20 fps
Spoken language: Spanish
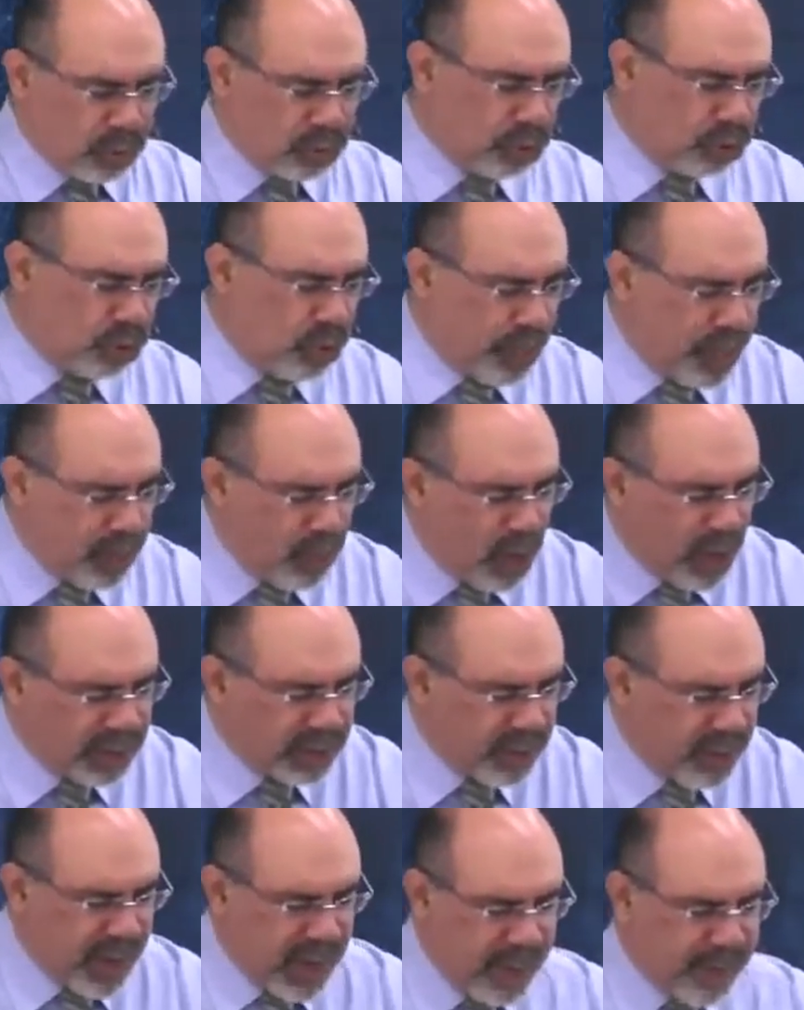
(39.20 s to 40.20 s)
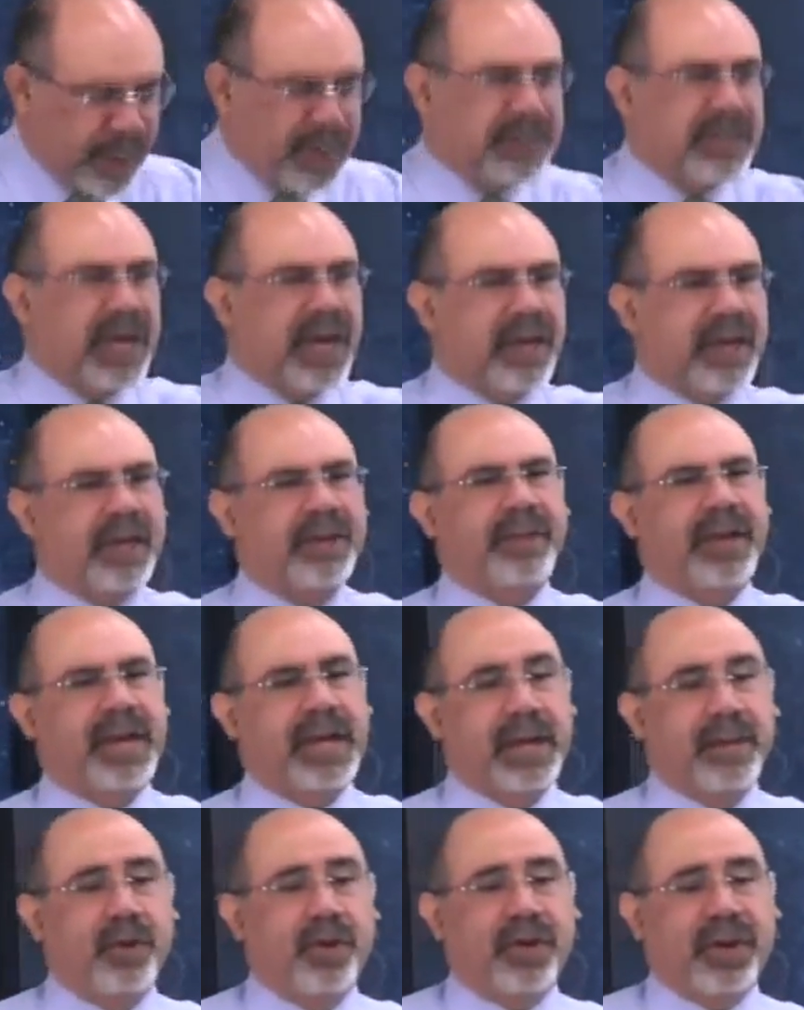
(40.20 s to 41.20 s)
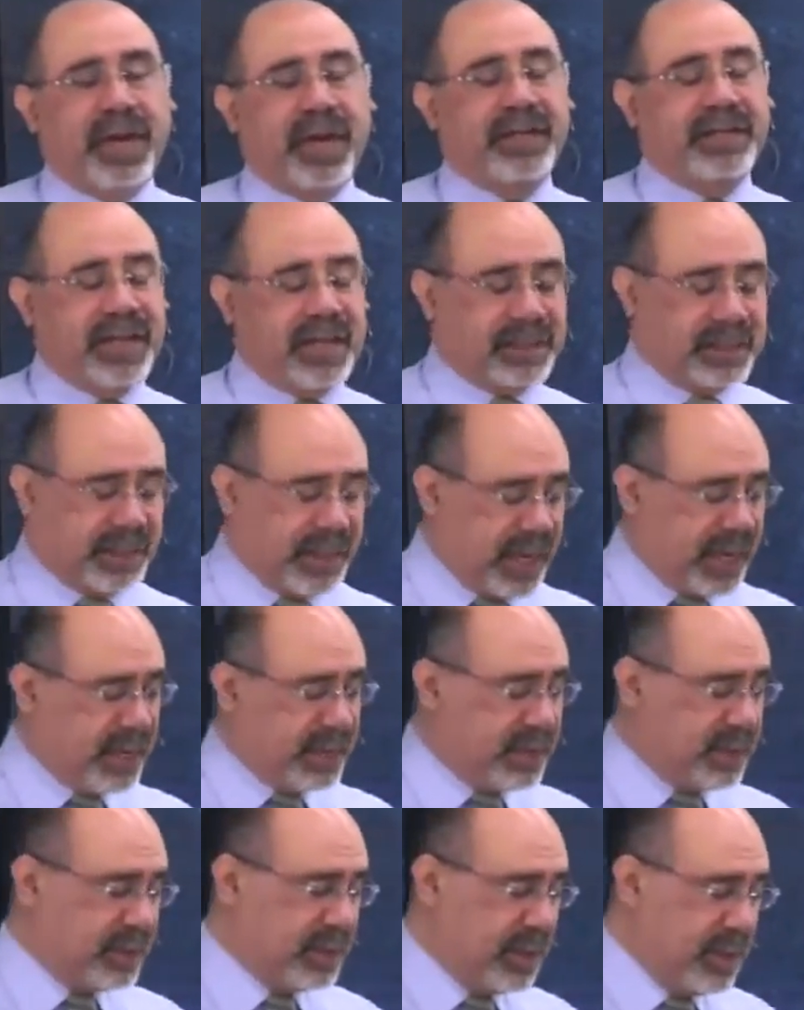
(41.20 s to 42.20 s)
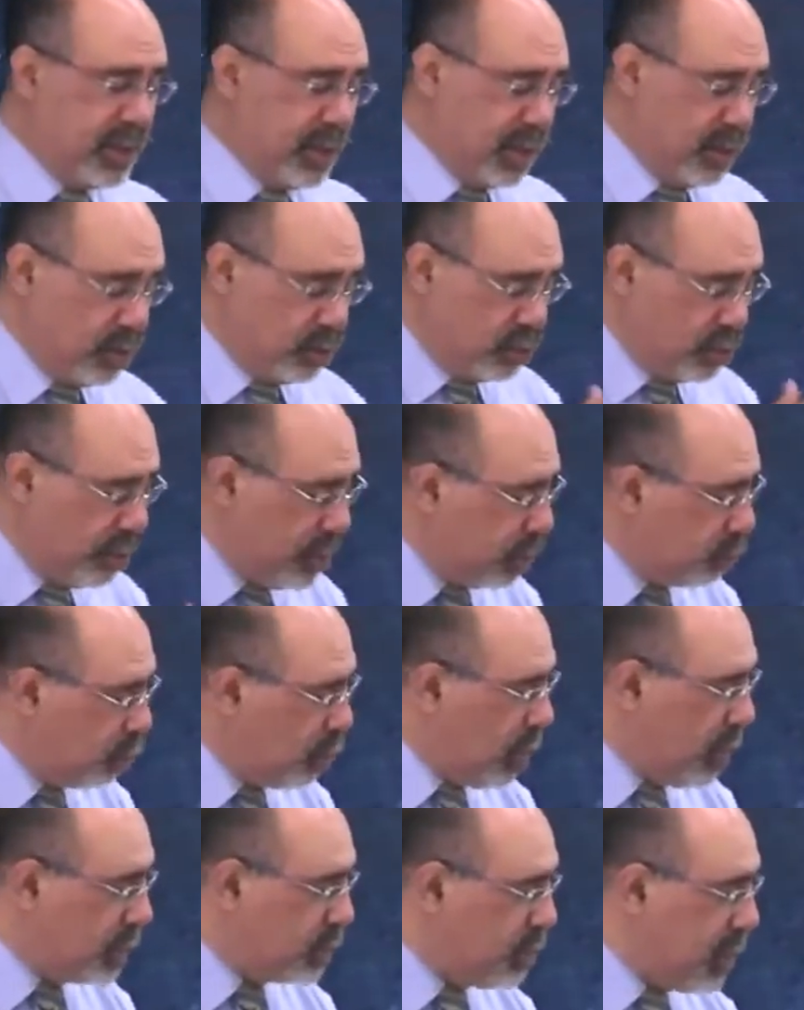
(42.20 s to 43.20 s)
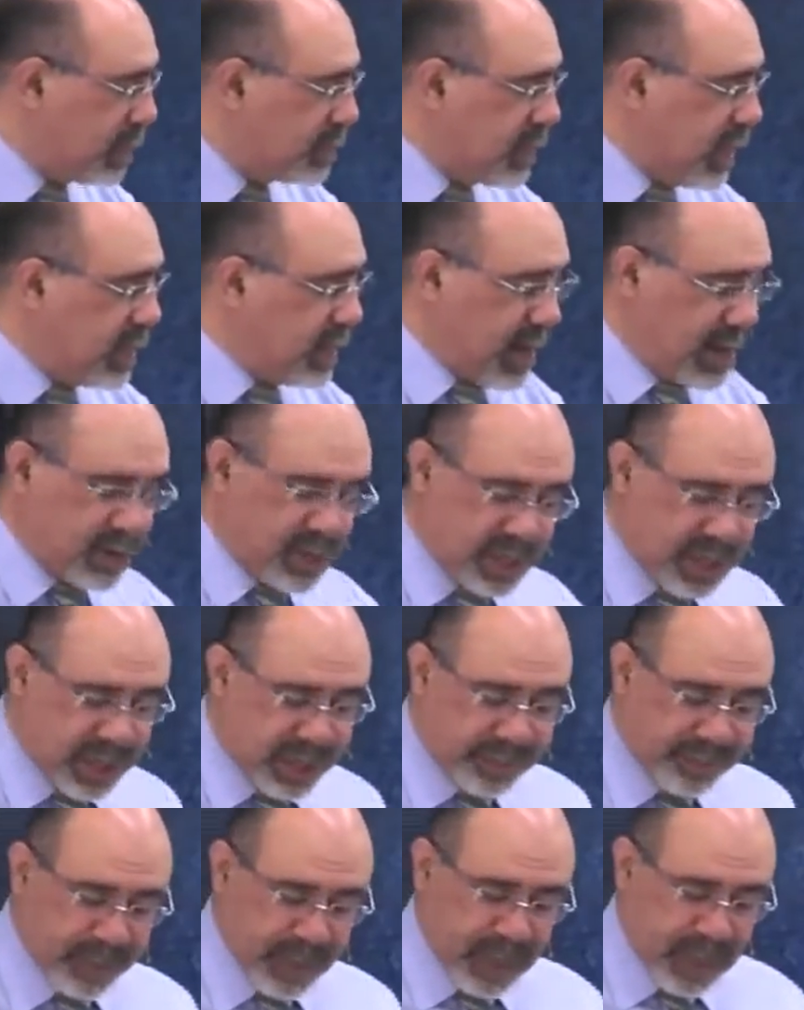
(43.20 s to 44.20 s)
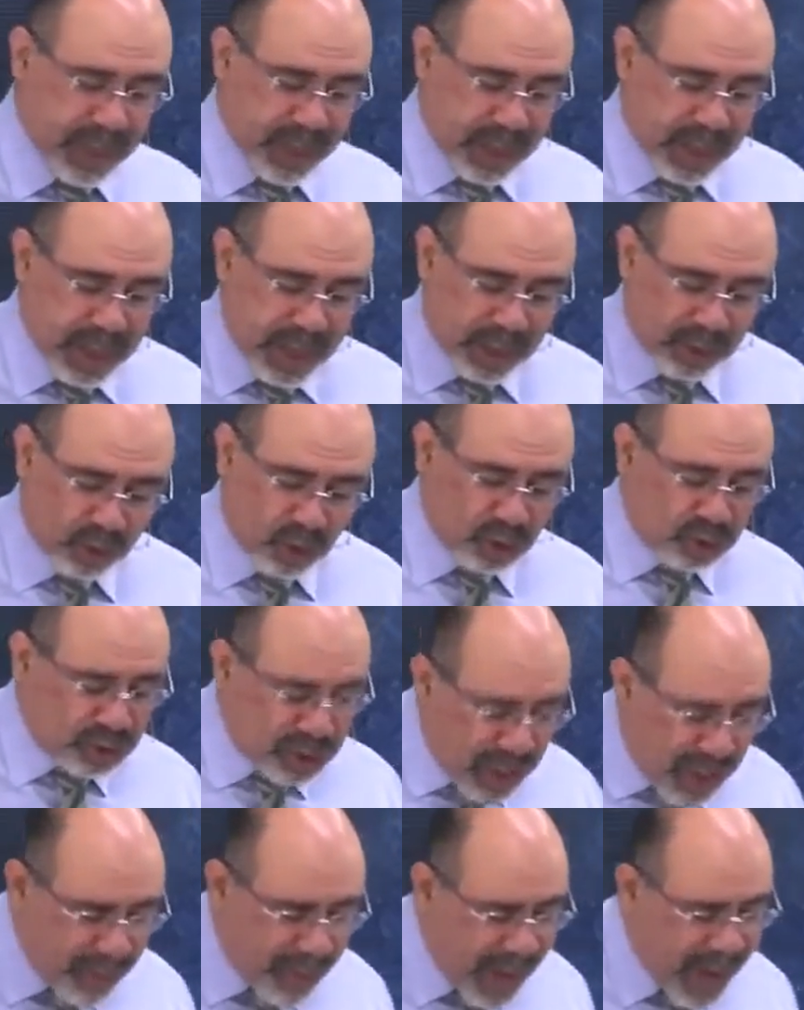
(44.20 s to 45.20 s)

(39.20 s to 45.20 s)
Como nosotros vimos la semana pasada, el libro de Eclesiastés, los invito una vez más a ir allí, nos